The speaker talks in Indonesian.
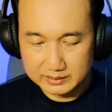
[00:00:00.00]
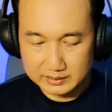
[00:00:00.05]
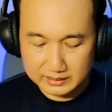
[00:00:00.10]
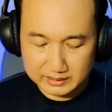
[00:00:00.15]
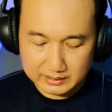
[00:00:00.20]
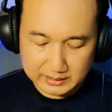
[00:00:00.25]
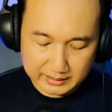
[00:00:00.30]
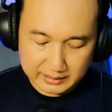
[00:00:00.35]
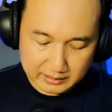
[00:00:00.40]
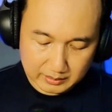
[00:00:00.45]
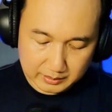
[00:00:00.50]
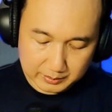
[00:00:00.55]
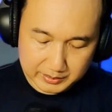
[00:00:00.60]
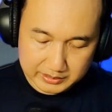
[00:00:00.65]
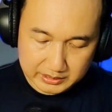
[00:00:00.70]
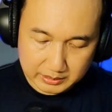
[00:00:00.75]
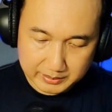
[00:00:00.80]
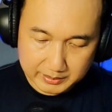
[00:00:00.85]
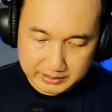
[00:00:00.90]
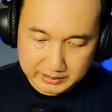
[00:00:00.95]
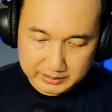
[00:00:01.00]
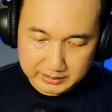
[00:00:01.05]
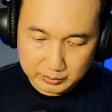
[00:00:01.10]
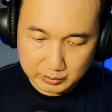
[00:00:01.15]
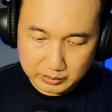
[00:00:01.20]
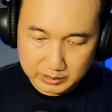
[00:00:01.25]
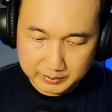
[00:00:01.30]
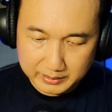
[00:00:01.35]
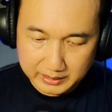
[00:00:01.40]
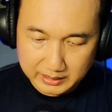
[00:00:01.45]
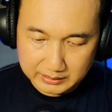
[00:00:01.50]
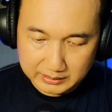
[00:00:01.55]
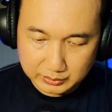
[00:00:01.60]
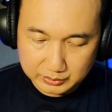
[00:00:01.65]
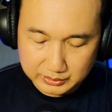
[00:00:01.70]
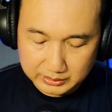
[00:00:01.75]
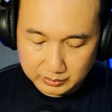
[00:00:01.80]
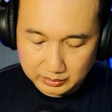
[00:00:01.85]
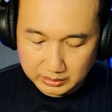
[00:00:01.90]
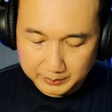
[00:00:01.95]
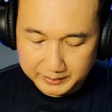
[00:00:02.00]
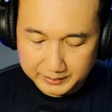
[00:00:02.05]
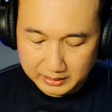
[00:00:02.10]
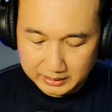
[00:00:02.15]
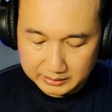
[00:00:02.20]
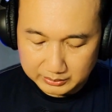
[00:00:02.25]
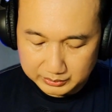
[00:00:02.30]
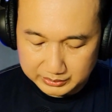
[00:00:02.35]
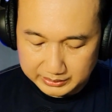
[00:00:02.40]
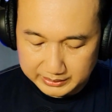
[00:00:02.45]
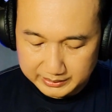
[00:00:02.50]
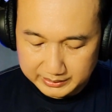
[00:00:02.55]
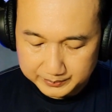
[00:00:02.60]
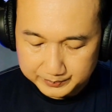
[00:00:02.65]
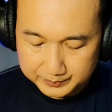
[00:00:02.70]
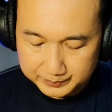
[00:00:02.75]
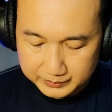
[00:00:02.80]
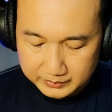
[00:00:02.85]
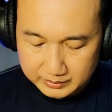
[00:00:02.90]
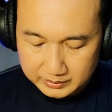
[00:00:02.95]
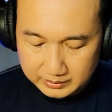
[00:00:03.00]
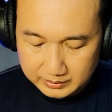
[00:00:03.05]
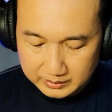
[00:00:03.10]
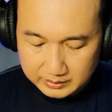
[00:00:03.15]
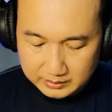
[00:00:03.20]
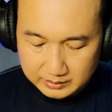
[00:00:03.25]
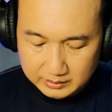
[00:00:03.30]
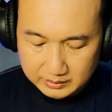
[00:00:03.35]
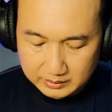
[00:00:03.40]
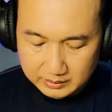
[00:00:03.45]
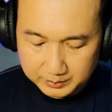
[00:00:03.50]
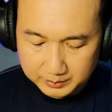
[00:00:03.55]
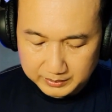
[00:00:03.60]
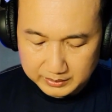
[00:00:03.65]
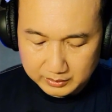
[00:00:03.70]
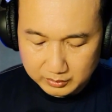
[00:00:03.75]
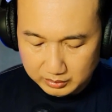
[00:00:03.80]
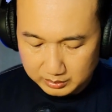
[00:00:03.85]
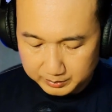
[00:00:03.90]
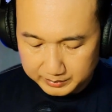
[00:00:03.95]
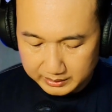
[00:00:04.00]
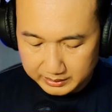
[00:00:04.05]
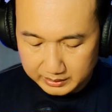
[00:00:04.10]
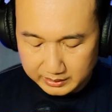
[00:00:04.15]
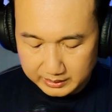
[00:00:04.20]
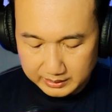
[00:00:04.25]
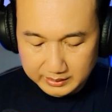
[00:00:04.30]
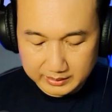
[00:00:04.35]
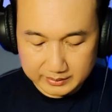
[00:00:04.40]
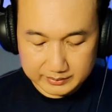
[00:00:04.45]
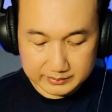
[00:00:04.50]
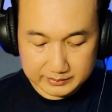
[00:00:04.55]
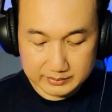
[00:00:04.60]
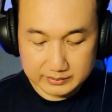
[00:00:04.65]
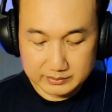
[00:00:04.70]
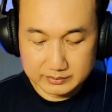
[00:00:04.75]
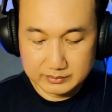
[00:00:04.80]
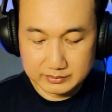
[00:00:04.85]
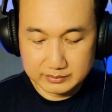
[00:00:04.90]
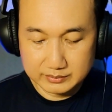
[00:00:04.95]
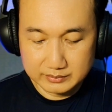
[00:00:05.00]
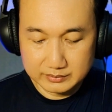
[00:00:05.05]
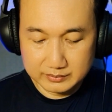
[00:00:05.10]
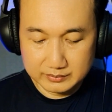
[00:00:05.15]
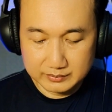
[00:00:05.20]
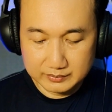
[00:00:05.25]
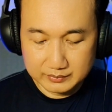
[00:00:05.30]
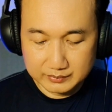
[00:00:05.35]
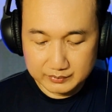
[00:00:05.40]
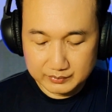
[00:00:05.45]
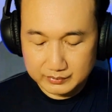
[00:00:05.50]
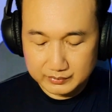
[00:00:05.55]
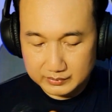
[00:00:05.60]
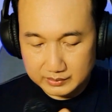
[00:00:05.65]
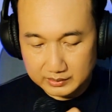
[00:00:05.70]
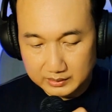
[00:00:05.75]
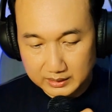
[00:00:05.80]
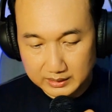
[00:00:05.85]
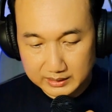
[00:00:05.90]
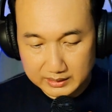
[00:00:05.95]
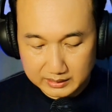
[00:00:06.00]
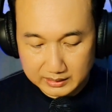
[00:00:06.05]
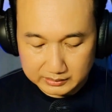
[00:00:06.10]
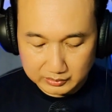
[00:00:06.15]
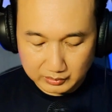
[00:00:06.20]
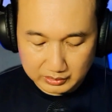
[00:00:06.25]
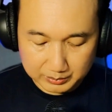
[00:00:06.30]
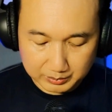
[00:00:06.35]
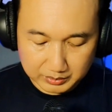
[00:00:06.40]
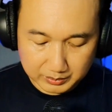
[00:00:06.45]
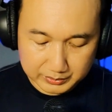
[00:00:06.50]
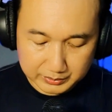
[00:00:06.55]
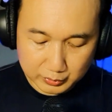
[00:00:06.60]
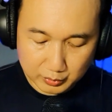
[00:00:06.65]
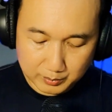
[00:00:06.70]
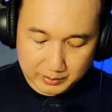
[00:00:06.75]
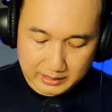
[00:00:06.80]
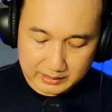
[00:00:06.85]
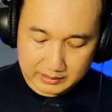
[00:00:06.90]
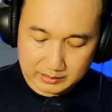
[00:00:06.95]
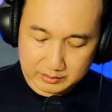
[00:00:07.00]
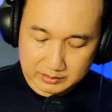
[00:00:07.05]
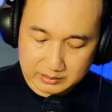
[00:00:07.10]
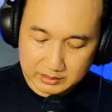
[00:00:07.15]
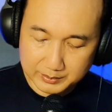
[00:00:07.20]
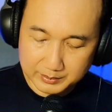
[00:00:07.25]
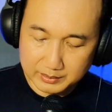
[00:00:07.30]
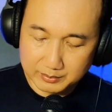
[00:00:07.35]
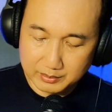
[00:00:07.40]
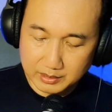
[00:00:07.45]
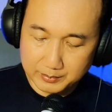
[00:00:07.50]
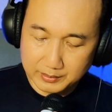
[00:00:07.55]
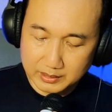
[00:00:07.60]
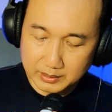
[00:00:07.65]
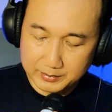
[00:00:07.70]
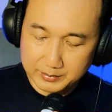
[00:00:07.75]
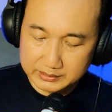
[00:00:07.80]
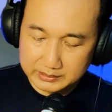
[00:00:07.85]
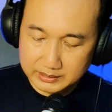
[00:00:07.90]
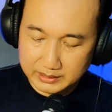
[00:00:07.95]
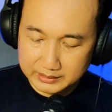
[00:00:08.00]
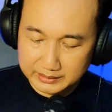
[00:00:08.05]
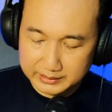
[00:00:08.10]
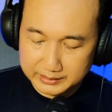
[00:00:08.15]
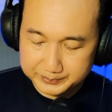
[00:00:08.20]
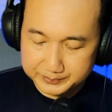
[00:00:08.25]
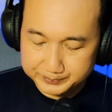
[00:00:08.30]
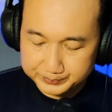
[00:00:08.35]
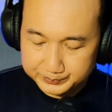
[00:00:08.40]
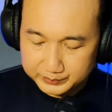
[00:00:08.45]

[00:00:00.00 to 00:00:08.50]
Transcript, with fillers: ini kayaknya lebih besar biasanya itu 500 atau 800 ya tapi ini kalau lebih gede ya nah ini nggak tahu nih belum dicoba nih sampai berapa lama tahannya